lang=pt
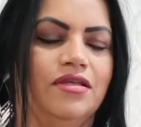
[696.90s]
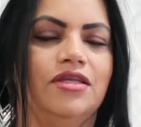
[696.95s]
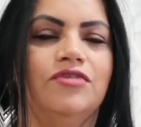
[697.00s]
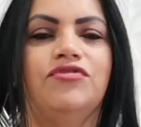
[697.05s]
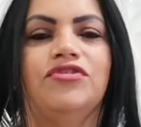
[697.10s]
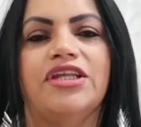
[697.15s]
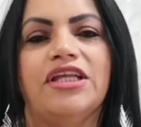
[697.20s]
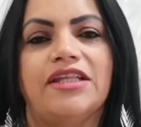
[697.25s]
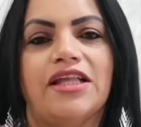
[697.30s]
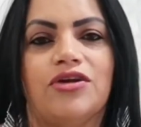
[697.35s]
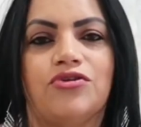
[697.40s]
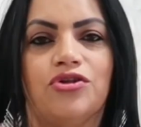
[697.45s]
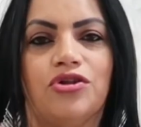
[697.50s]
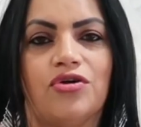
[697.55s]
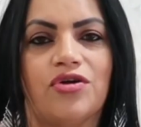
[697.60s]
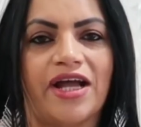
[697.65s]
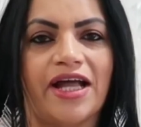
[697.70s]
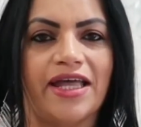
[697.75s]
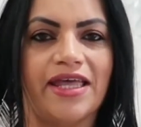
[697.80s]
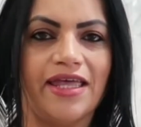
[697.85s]
Eu vou tentar
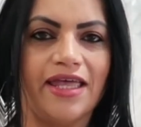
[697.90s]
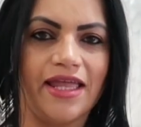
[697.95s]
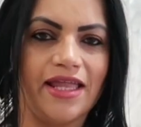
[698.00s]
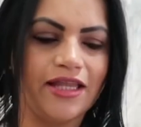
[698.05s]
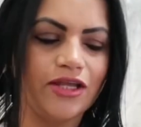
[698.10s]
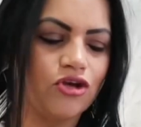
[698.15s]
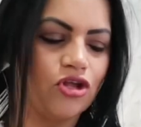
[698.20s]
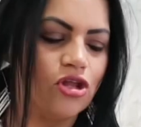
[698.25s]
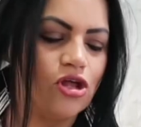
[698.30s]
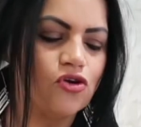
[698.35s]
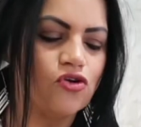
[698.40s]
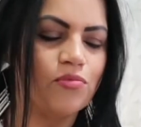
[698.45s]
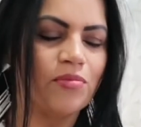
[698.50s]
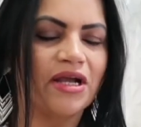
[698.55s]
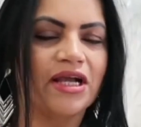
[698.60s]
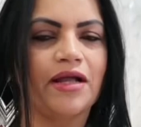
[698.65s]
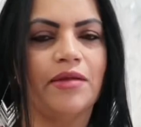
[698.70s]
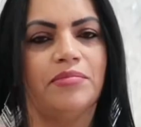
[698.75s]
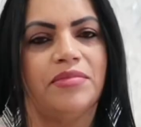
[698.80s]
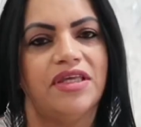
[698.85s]
colocar ele, coloco
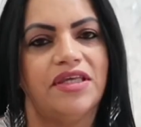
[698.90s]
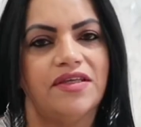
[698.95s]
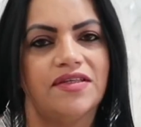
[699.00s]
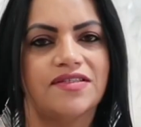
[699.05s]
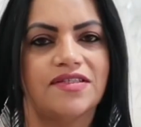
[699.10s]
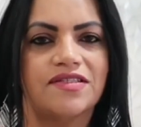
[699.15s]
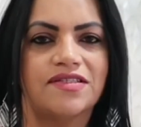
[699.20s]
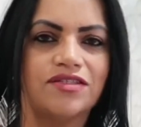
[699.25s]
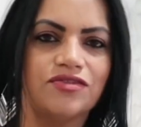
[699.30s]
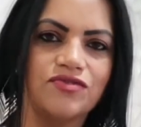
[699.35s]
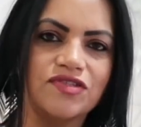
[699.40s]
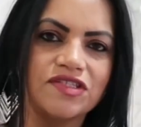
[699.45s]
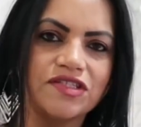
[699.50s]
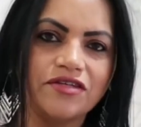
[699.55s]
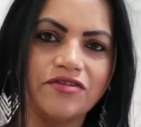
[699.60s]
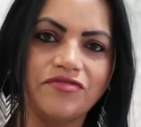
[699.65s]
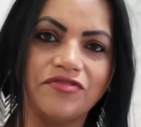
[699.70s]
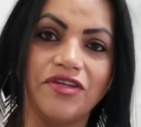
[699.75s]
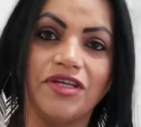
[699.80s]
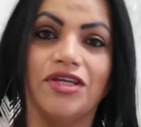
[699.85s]
uma camisa. Se não
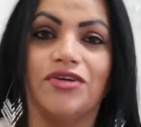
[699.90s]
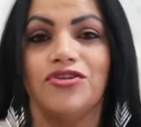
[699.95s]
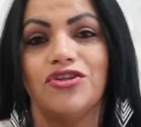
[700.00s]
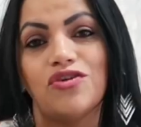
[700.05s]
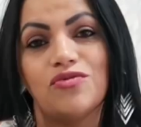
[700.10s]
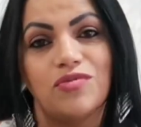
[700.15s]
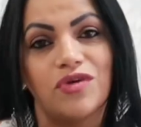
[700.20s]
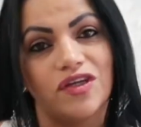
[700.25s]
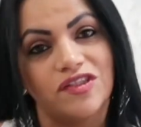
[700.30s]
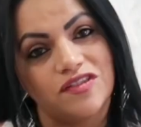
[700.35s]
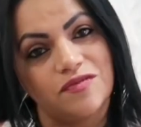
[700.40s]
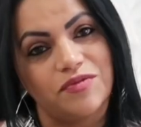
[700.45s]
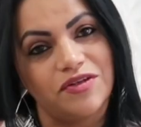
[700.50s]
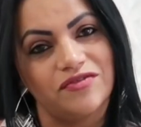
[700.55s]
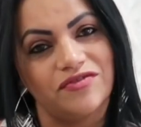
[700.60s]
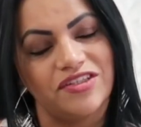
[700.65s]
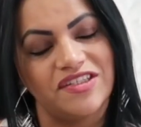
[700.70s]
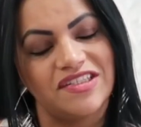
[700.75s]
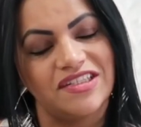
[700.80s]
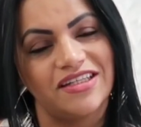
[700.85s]
servir, eu não mostro
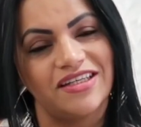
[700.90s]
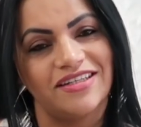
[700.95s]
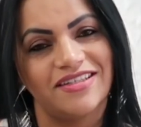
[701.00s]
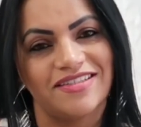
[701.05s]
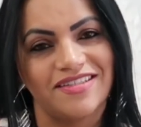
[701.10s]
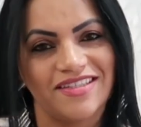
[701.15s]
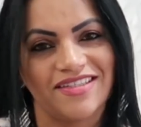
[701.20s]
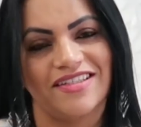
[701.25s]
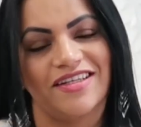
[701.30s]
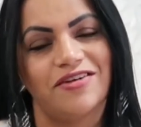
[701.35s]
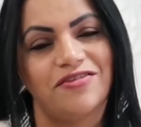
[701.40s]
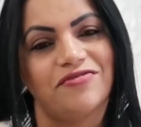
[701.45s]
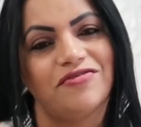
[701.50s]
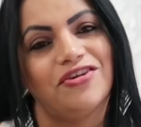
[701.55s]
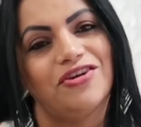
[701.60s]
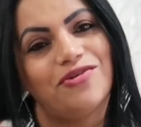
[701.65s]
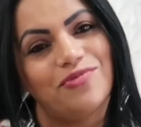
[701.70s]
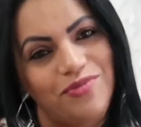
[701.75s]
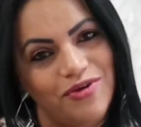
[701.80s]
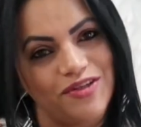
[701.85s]
pra vocês. Se
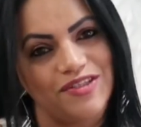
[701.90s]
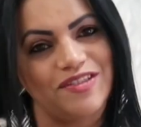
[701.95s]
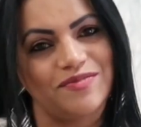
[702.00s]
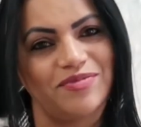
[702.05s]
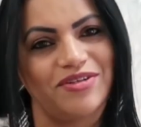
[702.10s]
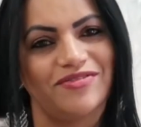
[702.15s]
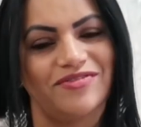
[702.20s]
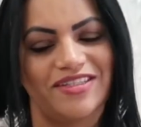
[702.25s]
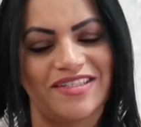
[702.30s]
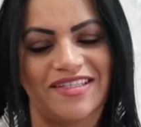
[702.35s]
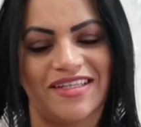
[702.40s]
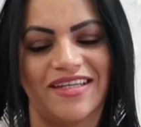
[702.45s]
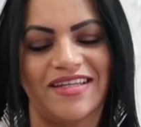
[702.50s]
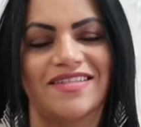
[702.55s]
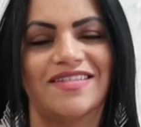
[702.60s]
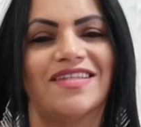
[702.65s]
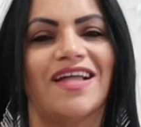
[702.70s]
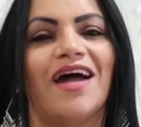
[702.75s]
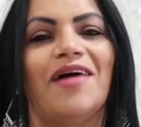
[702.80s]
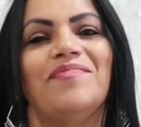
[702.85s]
servir, eu mostro pra
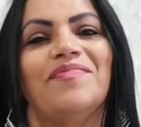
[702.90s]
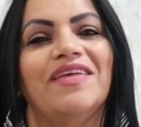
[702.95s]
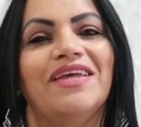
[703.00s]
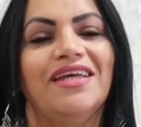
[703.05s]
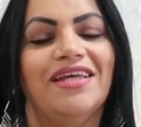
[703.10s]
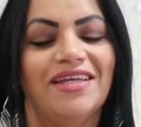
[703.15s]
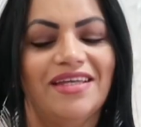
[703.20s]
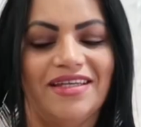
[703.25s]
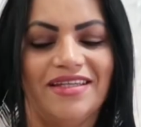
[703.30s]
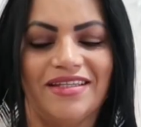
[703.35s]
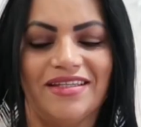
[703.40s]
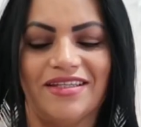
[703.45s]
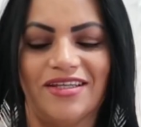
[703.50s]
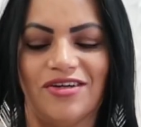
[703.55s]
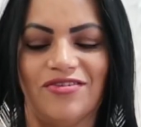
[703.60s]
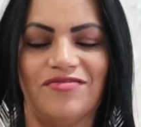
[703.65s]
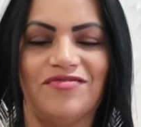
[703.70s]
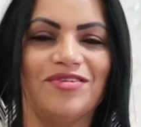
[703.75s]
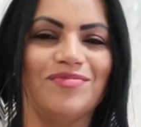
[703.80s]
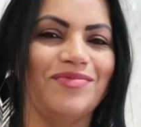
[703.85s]
vocês, tá?
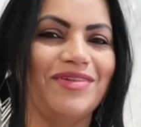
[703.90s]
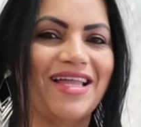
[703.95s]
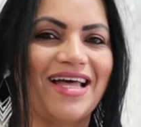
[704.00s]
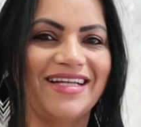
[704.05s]
Então, vamos